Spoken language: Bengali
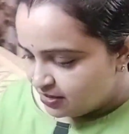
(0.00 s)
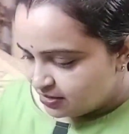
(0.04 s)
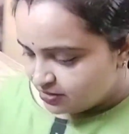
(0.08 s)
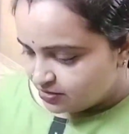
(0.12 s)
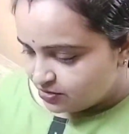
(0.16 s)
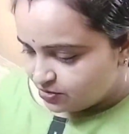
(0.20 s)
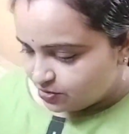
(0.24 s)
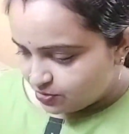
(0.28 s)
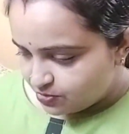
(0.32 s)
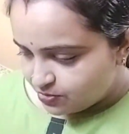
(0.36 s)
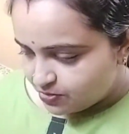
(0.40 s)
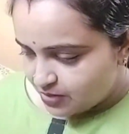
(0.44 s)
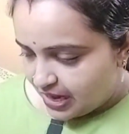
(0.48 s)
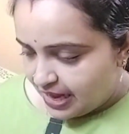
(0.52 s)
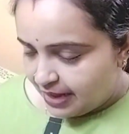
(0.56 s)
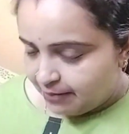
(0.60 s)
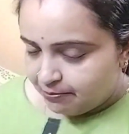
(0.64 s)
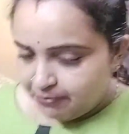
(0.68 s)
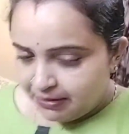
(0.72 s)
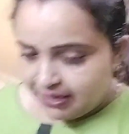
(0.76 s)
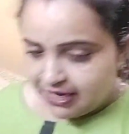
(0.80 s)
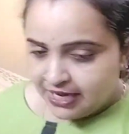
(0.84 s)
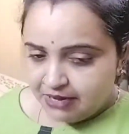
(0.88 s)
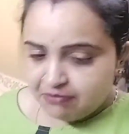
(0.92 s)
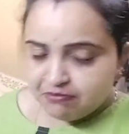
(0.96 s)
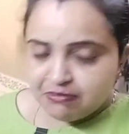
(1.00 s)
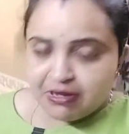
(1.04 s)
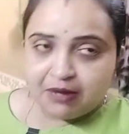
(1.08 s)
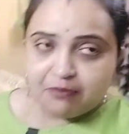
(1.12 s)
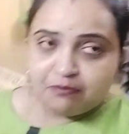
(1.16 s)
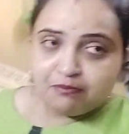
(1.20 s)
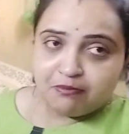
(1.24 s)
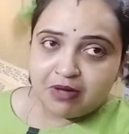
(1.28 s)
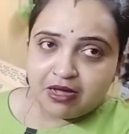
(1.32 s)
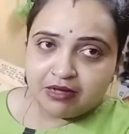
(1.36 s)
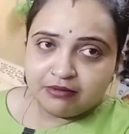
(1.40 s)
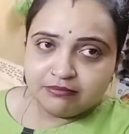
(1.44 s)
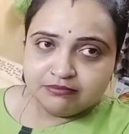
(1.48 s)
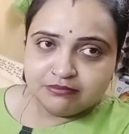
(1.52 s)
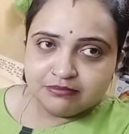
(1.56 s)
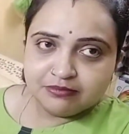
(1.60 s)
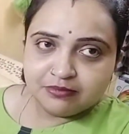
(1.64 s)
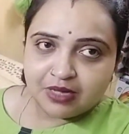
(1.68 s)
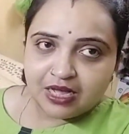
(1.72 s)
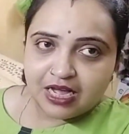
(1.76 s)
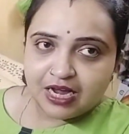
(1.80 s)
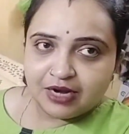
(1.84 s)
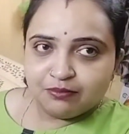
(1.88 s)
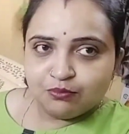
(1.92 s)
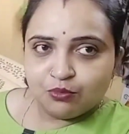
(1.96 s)
তো আমি মাম্মাম
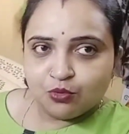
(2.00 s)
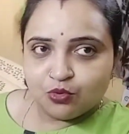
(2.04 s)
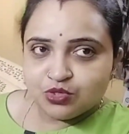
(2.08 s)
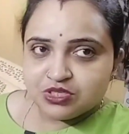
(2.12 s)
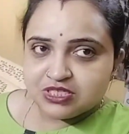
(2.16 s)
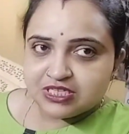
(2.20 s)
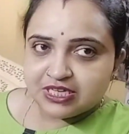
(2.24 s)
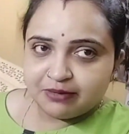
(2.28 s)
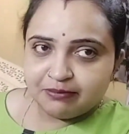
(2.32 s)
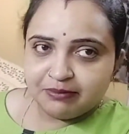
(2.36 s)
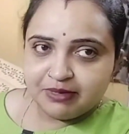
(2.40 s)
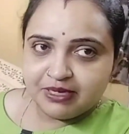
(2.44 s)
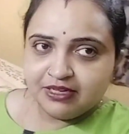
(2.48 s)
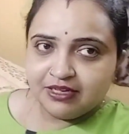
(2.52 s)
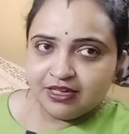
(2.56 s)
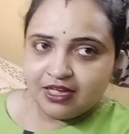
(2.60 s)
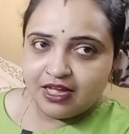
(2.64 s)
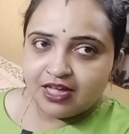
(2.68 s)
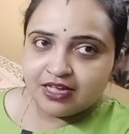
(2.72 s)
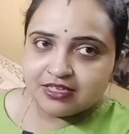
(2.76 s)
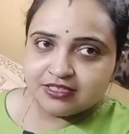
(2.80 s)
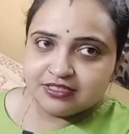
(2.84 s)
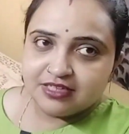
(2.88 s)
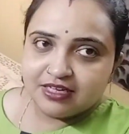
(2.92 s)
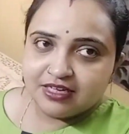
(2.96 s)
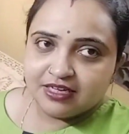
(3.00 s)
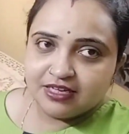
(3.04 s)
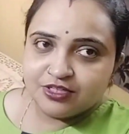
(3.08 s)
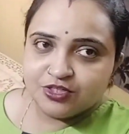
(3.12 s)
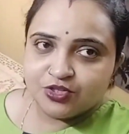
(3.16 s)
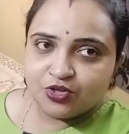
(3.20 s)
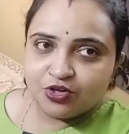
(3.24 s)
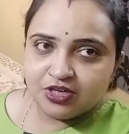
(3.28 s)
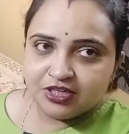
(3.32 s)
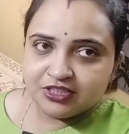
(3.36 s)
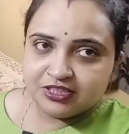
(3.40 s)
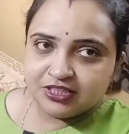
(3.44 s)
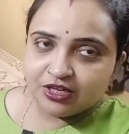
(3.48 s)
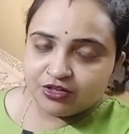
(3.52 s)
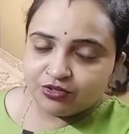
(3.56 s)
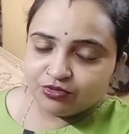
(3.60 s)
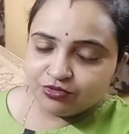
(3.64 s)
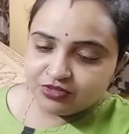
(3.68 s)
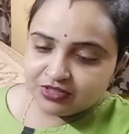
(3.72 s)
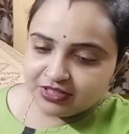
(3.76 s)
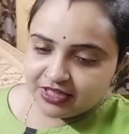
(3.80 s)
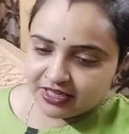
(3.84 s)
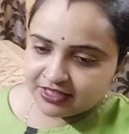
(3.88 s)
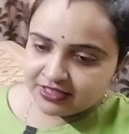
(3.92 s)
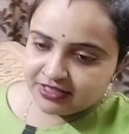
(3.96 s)
আর বোন যাবে আজকে জলের
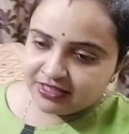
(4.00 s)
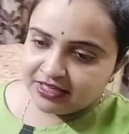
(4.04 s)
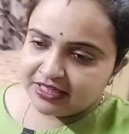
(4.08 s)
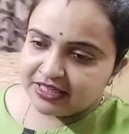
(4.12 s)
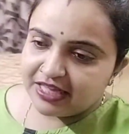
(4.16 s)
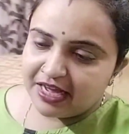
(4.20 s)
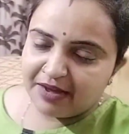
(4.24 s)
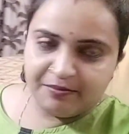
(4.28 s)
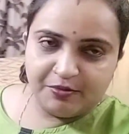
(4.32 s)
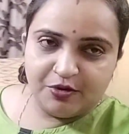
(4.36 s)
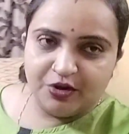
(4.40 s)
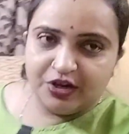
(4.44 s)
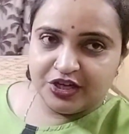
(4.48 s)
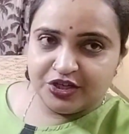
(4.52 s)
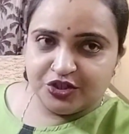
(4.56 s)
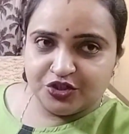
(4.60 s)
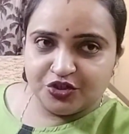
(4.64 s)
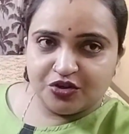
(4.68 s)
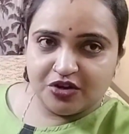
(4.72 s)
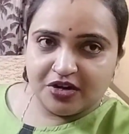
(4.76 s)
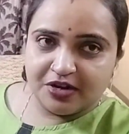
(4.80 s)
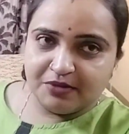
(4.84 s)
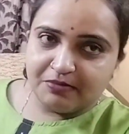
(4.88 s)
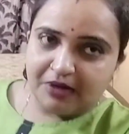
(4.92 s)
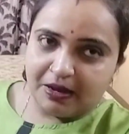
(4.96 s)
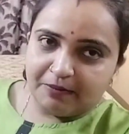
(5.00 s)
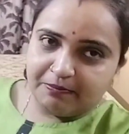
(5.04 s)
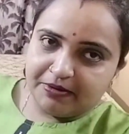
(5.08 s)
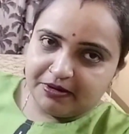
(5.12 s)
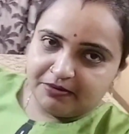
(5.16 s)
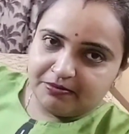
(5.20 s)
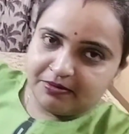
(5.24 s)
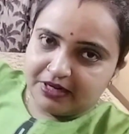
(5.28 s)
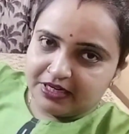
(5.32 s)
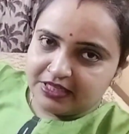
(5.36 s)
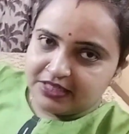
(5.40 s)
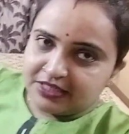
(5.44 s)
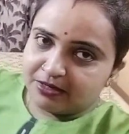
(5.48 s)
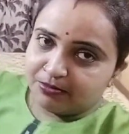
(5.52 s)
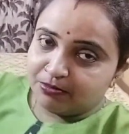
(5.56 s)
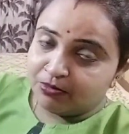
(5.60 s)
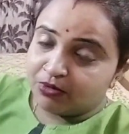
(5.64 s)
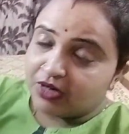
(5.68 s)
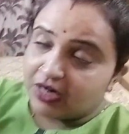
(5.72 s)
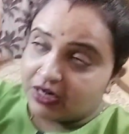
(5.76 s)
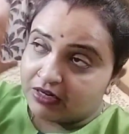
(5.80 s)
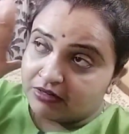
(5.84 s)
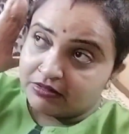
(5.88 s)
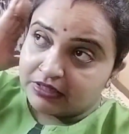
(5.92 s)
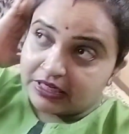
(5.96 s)
ঠাকুর দেখতে তারপর একটুখানি বাপের বাড়ি যাব
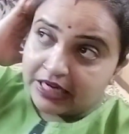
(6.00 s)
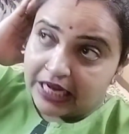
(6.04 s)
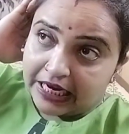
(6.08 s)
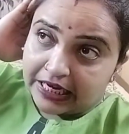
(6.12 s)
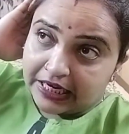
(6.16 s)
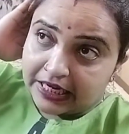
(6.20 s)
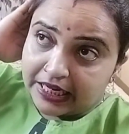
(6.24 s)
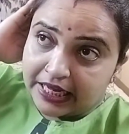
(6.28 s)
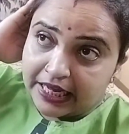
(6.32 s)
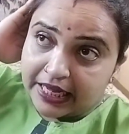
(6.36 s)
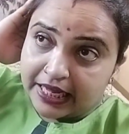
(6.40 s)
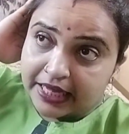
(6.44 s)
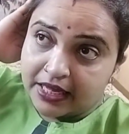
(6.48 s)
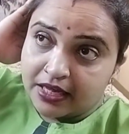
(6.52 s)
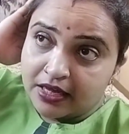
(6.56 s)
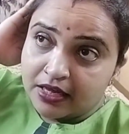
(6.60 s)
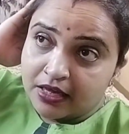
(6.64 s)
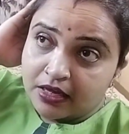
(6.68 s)
কারণ কালকে